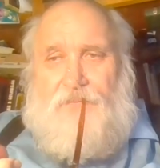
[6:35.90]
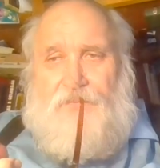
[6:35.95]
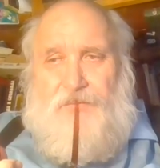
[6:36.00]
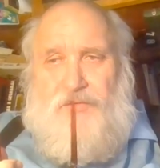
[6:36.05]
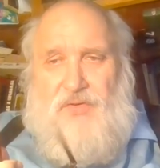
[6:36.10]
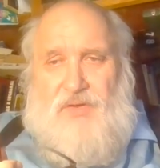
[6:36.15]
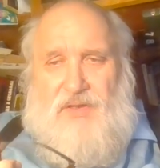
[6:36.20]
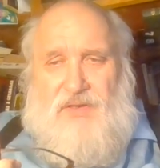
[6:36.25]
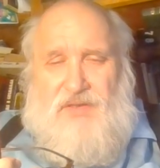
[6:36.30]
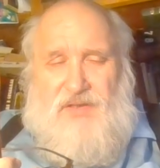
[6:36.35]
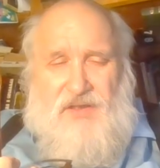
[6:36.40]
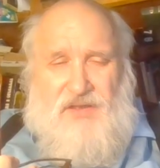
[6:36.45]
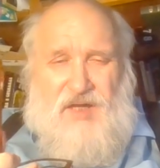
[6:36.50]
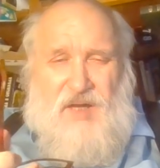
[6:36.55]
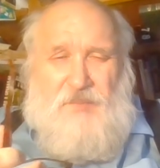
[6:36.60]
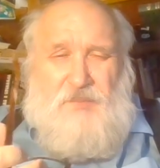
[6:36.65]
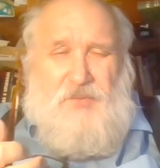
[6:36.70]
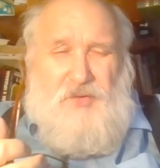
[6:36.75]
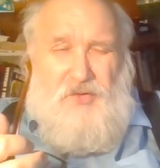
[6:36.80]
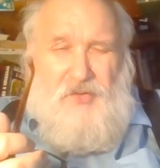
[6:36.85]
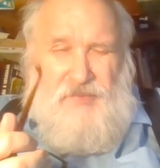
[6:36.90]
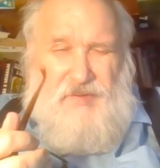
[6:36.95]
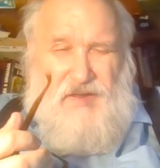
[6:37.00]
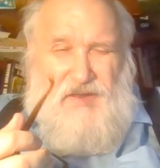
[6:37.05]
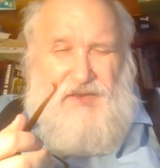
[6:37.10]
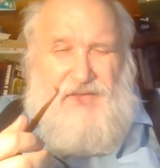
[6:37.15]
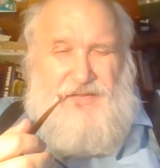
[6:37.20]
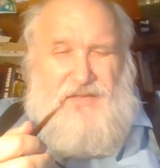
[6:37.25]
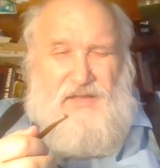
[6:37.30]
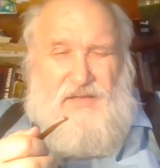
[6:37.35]
Ну, если так
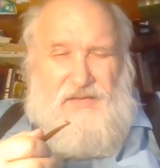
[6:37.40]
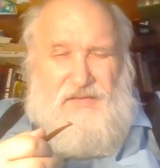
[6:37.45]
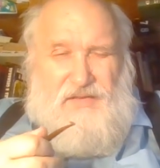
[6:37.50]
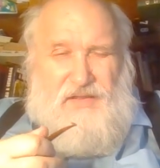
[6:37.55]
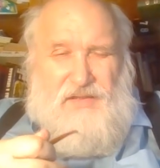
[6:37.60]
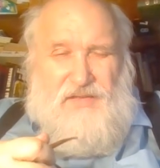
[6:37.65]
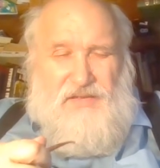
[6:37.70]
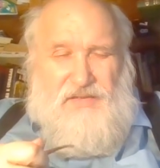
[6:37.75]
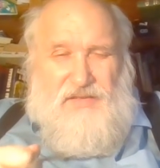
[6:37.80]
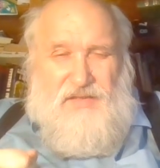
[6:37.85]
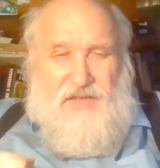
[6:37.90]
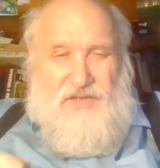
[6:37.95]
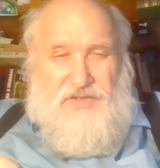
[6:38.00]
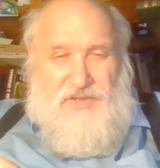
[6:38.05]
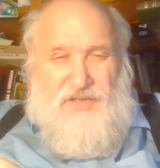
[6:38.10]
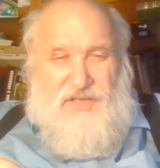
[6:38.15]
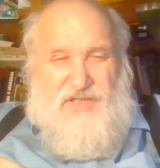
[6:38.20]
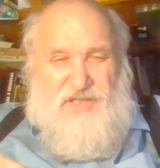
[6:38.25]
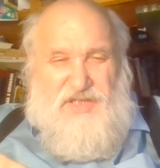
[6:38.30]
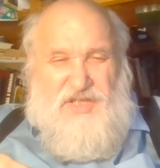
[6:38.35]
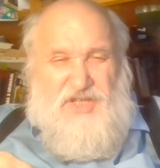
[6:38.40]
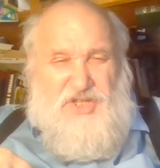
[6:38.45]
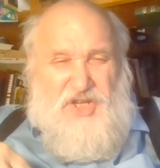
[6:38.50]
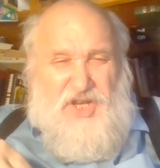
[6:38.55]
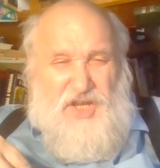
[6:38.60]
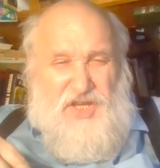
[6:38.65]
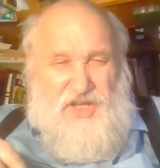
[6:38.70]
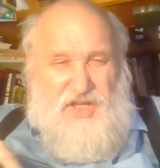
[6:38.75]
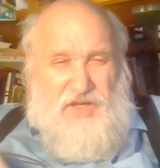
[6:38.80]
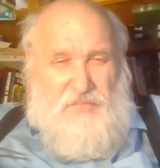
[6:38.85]
поумнее сделать, это значит
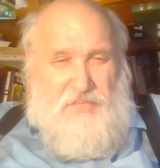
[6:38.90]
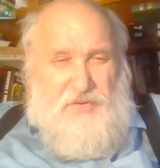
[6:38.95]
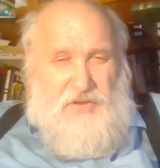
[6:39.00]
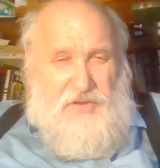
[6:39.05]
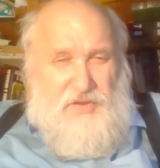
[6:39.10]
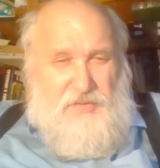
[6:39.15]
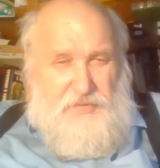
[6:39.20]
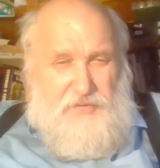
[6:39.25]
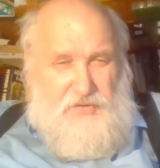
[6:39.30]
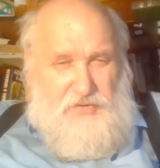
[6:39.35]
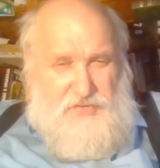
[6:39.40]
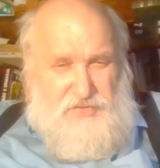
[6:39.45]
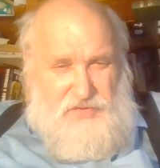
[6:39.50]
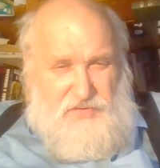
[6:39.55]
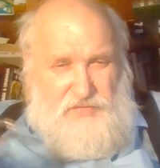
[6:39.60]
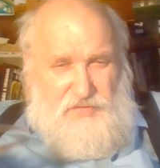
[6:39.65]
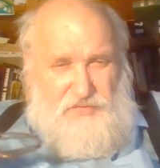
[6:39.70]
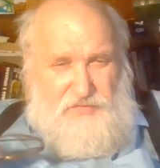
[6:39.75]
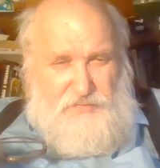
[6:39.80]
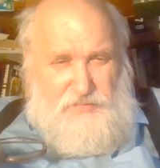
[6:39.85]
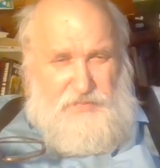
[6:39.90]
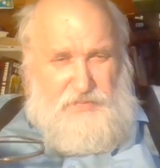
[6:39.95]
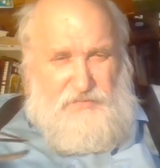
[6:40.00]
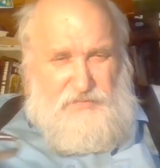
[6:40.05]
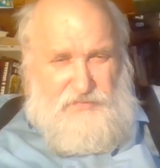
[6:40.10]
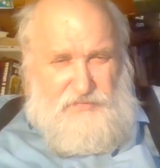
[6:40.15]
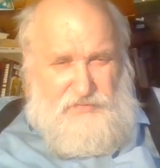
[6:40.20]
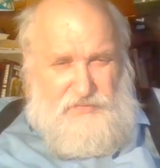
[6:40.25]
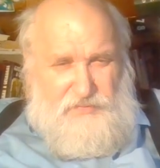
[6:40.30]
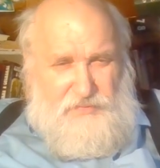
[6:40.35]
истечение было просто вот
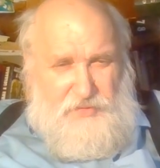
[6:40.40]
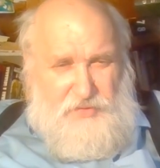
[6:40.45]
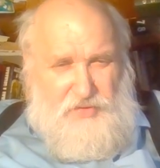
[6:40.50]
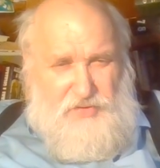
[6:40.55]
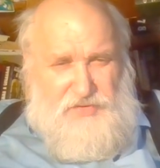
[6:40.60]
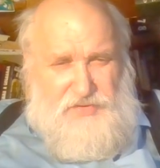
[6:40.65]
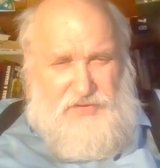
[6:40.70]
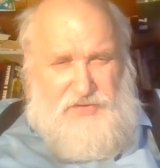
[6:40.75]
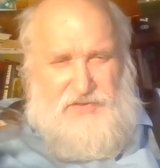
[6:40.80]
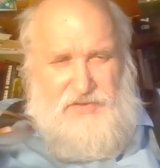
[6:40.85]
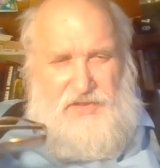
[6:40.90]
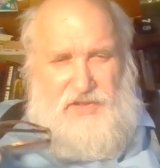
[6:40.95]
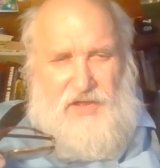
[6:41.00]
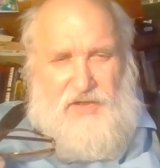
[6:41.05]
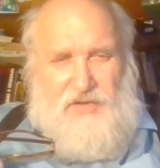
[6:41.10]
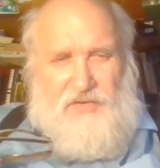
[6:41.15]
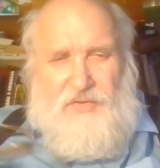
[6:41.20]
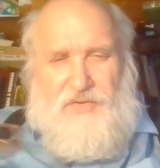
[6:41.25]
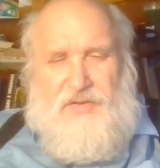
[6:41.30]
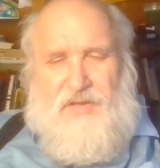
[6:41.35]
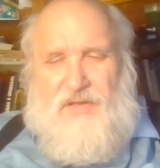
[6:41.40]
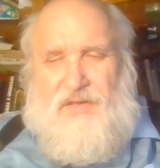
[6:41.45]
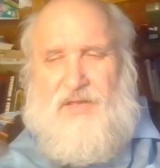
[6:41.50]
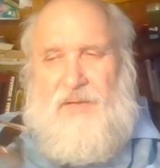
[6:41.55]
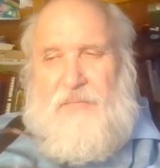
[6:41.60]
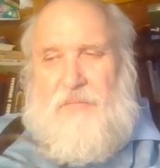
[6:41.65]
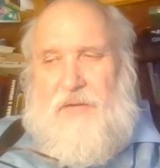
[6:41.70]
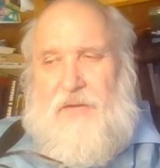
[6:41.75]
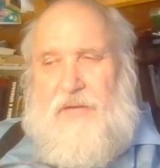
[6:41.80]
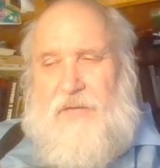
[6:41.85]
в плоскости какой-то
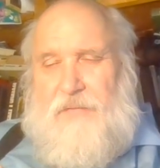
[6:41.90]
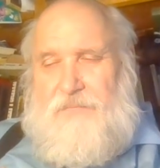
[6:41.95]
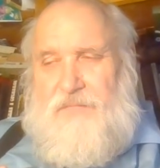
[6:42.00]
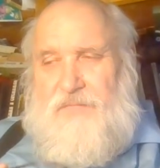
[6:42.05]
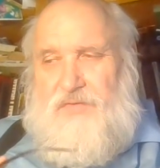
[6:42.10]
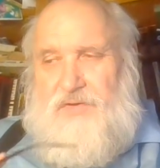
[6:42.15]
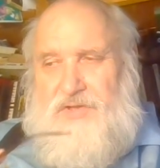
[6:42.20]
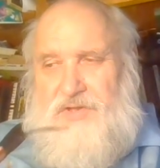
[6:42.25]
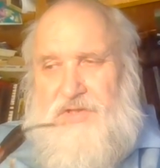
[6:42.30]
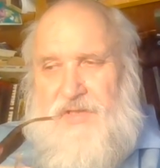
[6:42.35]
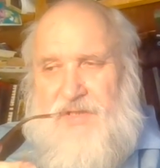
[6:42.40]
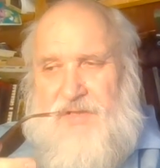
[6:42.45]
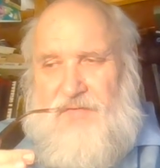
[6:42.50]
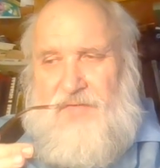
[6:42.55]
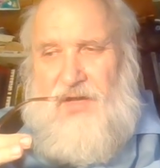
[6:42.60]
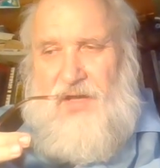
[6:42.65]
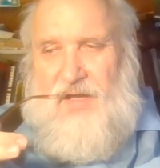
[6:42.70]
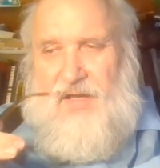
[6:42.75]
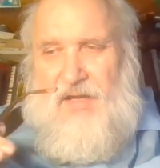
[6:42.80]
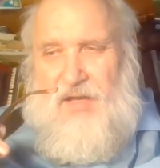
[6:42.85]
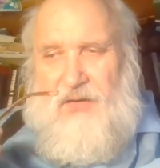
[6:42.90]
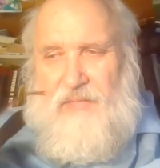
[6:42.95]
там вещества.